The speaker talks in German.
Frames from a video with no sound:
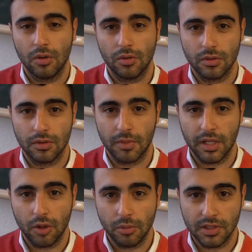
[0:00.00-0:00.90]
und
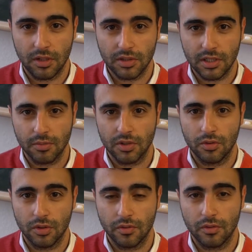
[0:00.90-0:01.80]
meine Hobbys ausleben zu
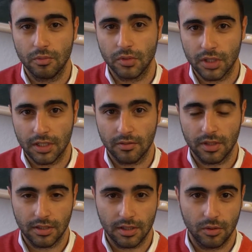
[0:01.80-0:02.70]
dürfen und mich
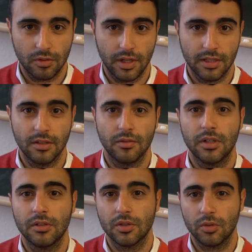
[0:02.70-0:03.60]
anderweitig auch
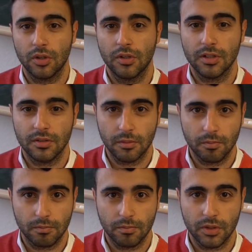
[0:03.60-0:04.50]
weiterentwickeln zu können.
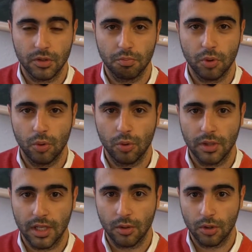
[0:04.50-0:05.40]
Deswegen bin ich pro
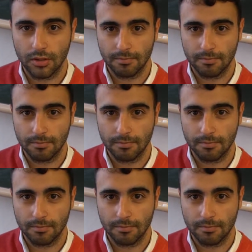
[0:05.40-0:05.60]
G9